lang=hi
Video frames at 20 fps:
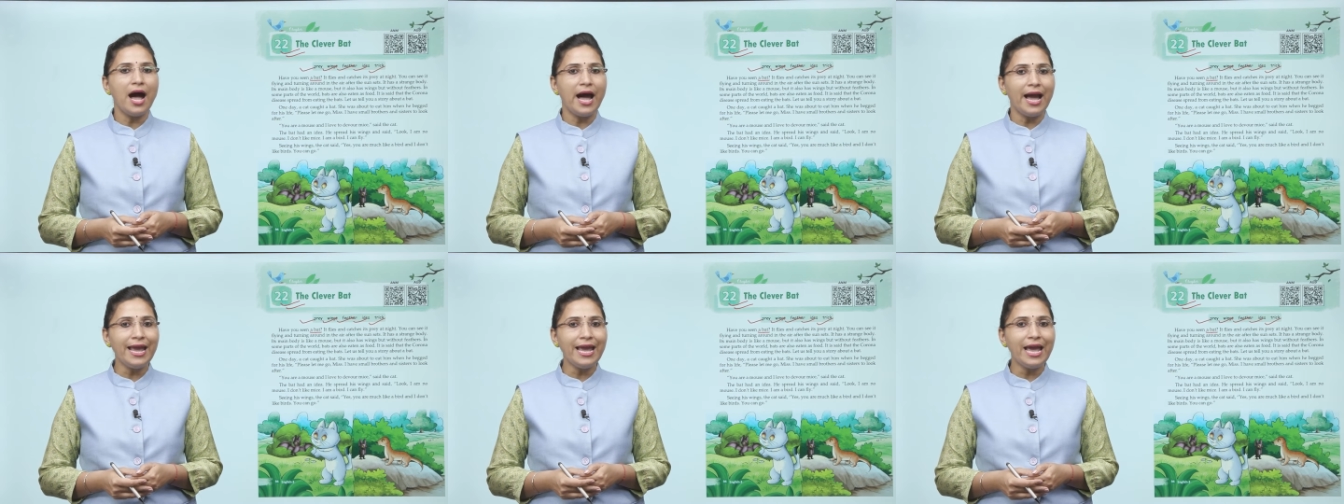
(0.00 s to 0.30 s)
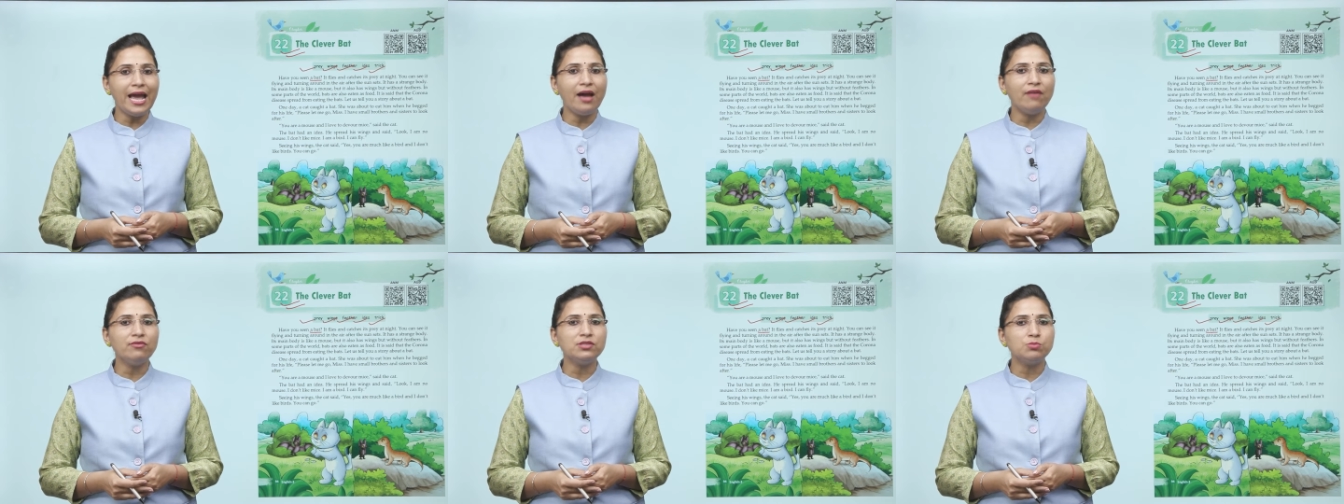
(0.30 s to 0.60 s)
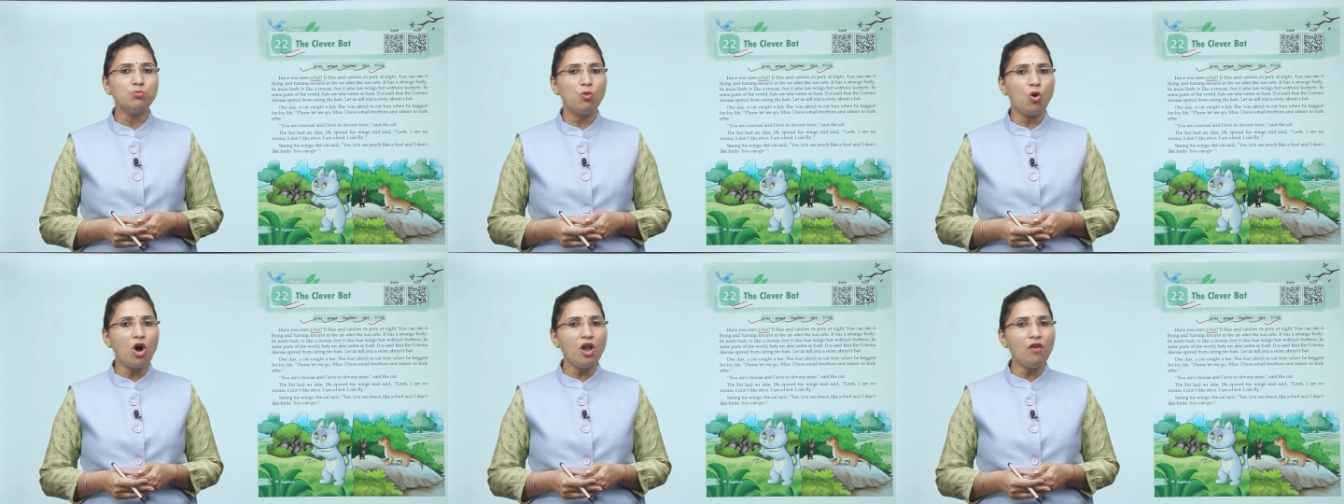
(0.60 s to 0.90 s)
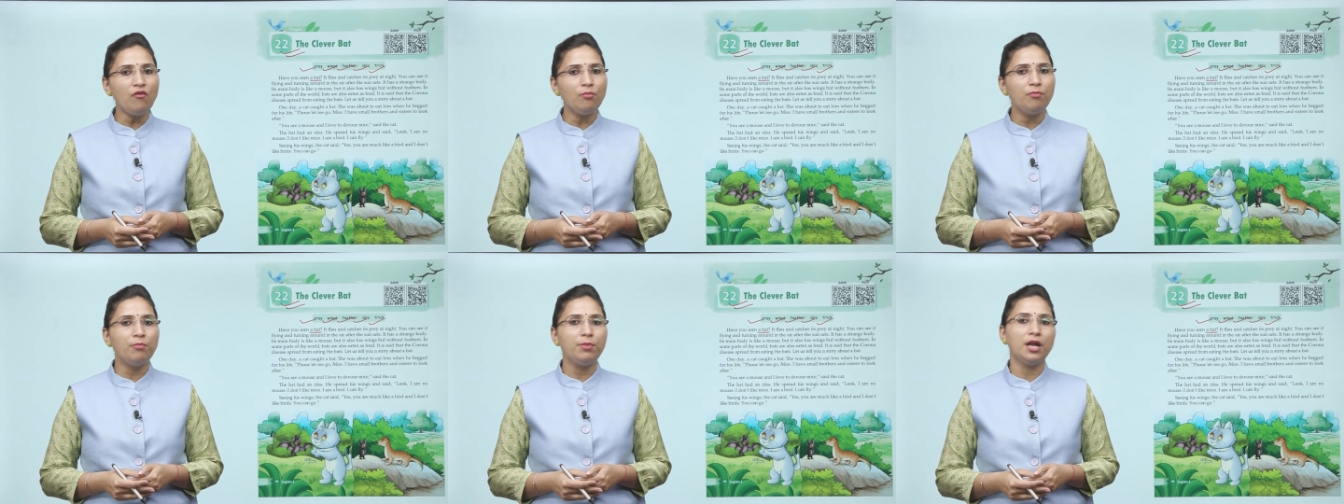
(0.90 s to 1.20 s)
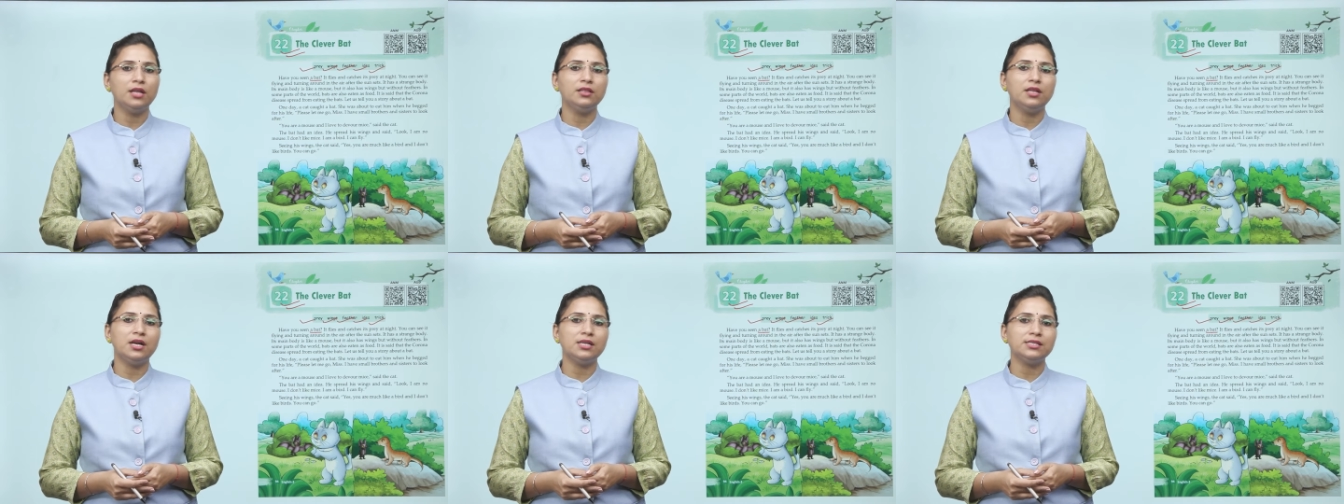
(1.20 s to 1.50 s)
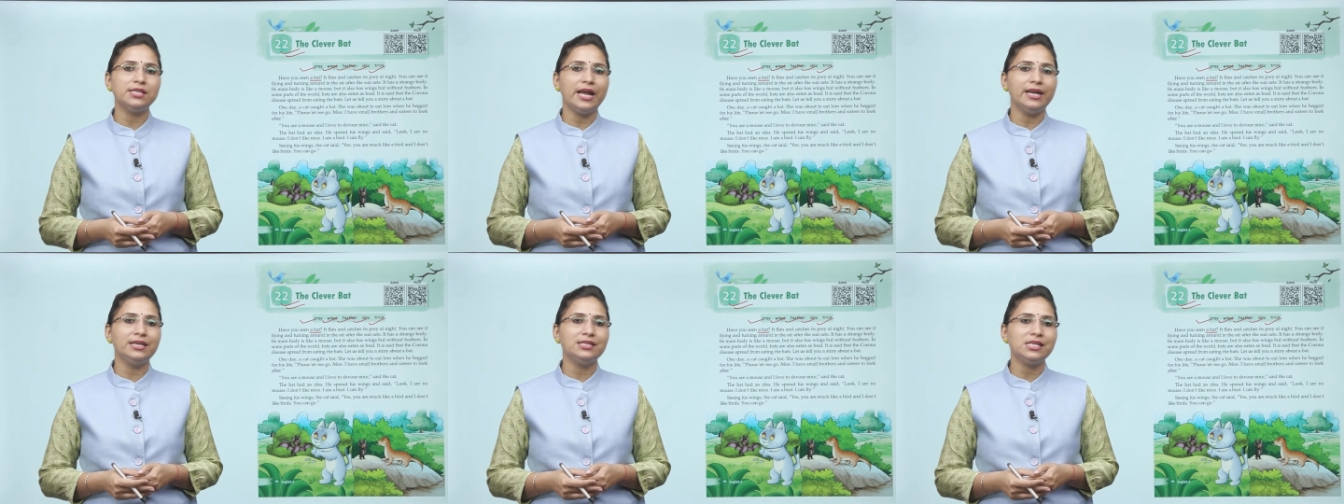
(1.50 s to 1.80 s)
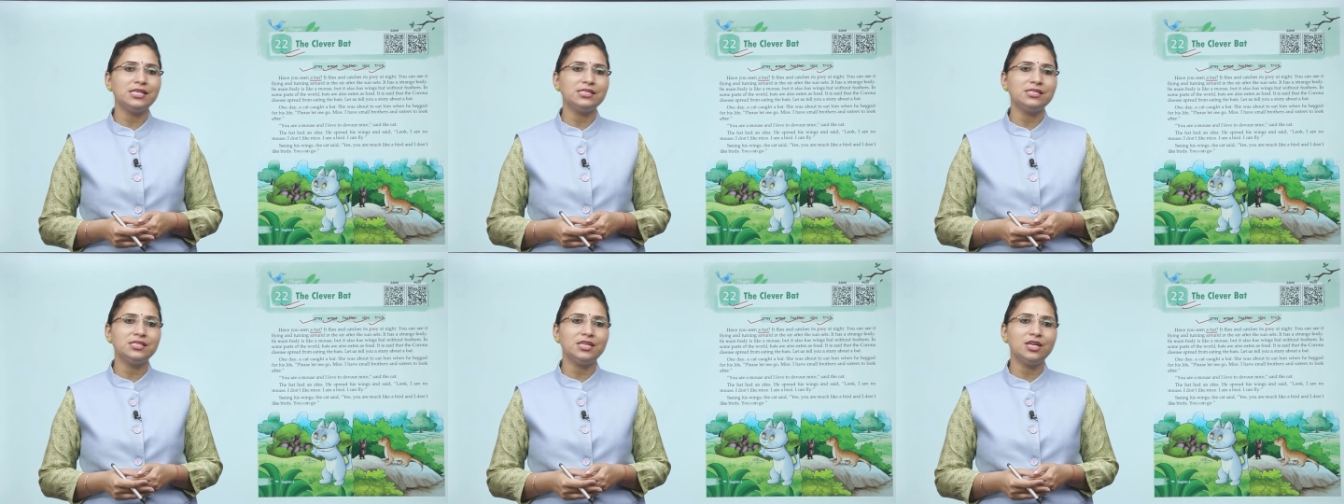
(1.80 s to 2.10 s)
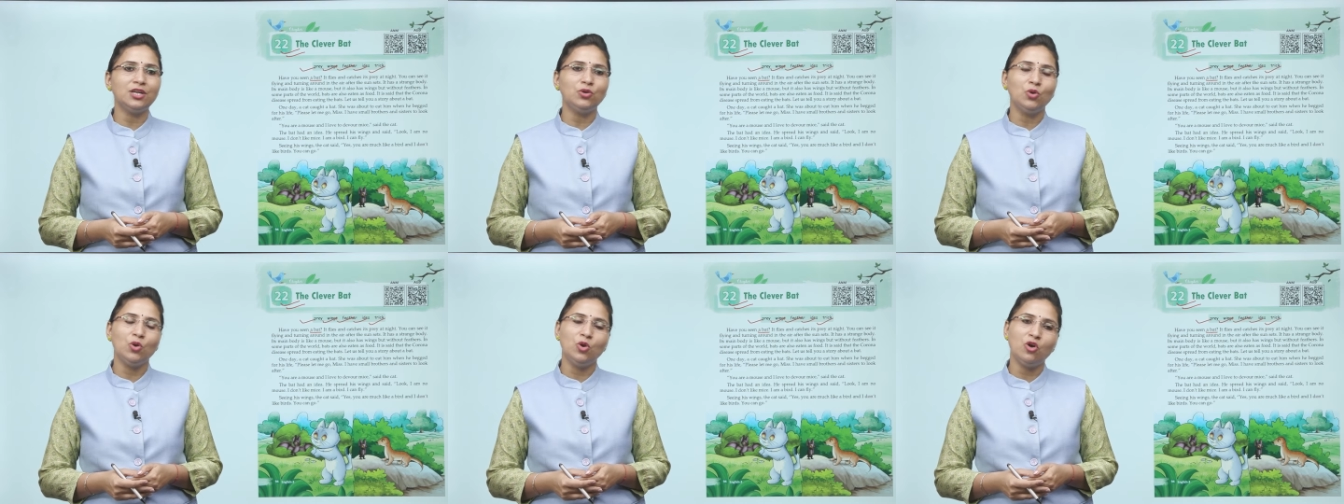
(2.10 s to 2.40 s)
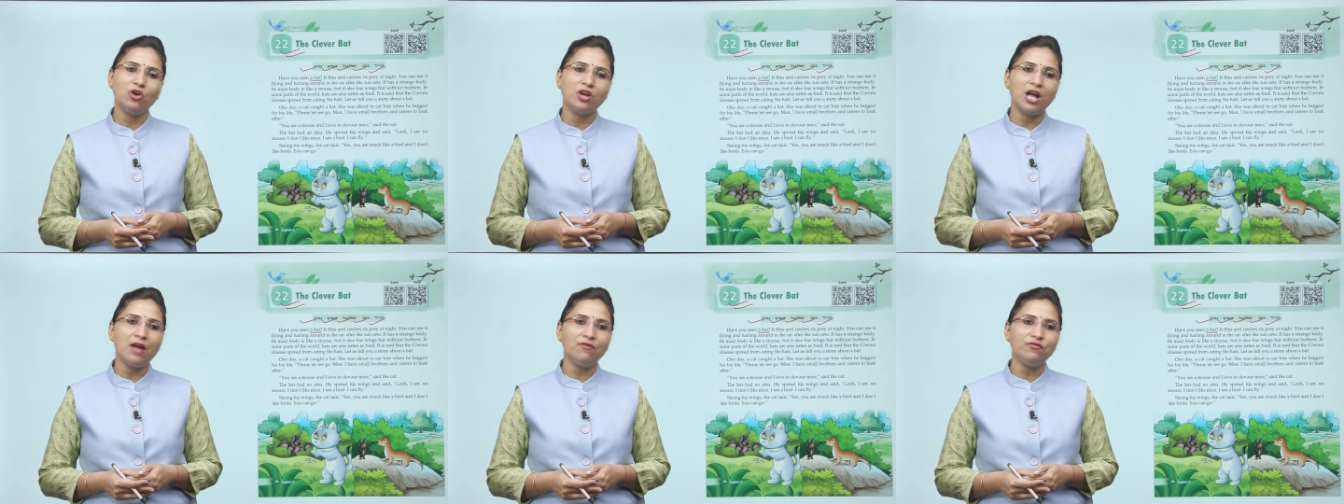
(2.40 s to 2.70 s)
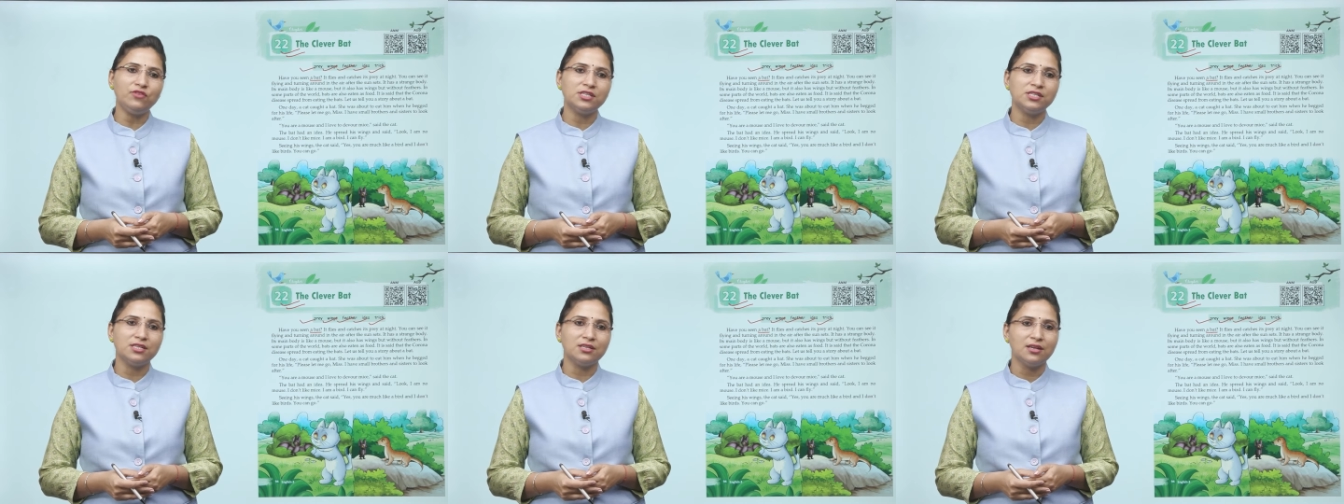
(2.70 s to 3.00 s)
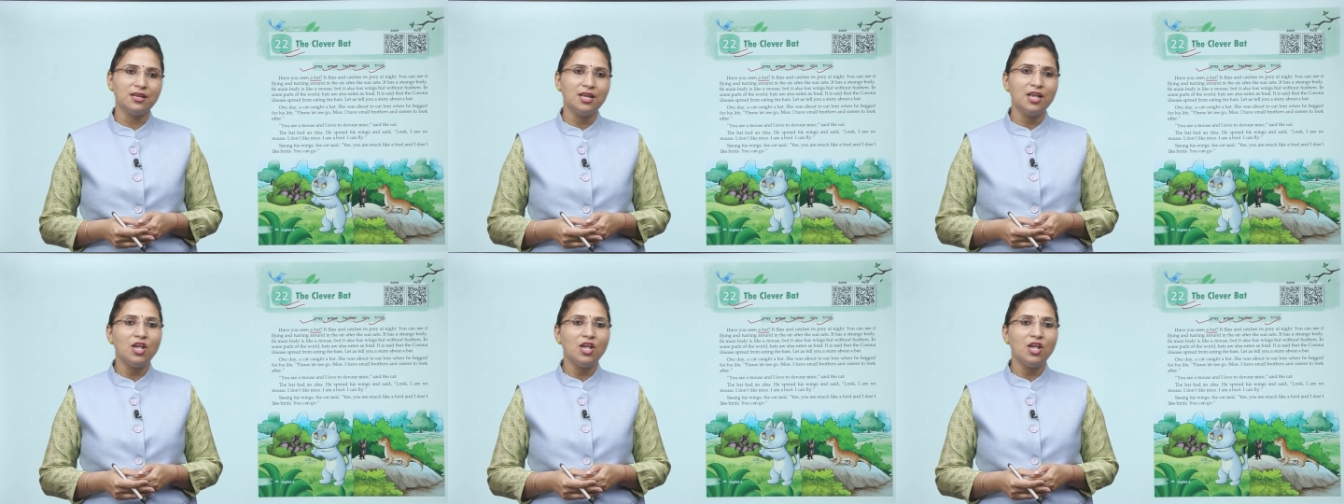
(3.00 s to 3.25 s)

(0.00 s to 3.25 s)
आई हैव स्मॉल ब्रदर्स एंड सिस्टर टू लुक आफ्टर